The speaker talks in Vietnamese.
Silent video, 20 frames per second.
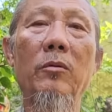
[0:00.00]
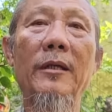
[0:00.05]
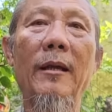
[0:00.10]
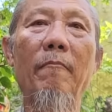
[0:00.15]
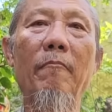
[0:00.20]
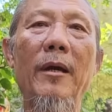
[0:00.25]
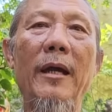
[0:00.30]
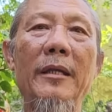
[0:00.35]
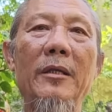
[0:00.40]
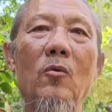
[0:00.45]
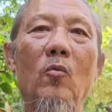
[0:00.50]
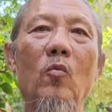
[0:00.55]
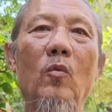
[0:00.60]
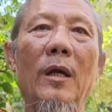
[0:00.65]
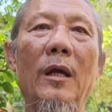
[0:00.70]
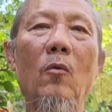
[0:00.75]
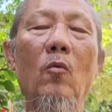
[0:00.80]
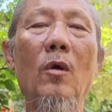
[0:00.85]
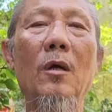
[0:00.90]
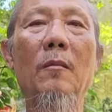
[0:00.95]

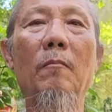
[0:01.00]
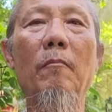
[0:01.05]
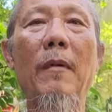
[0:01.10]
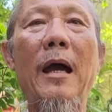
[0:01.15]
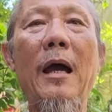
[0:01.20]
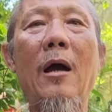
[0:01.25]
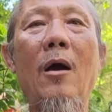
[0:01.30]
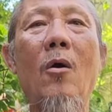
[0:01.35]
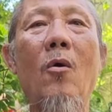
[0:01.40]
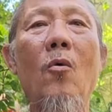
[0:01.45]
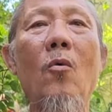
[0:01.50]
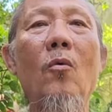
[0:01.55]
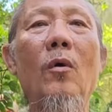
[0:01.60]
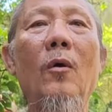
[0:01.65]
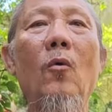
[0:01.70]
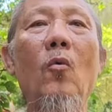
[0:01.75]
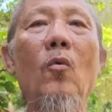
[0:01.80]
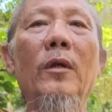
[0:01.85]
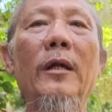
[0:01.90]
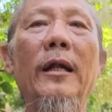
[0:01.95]
120.000 quân
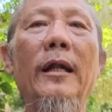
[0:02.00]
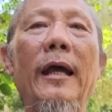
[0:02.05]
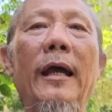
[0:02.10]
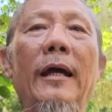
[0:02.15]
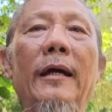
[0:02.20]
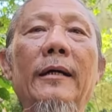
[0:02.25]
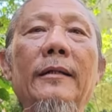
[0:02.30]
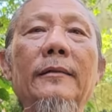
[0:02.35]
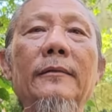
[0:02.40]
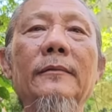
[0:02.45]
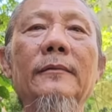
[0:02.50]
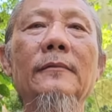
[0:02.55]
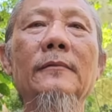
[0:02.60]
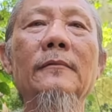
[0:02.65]
bao Ukraine hết.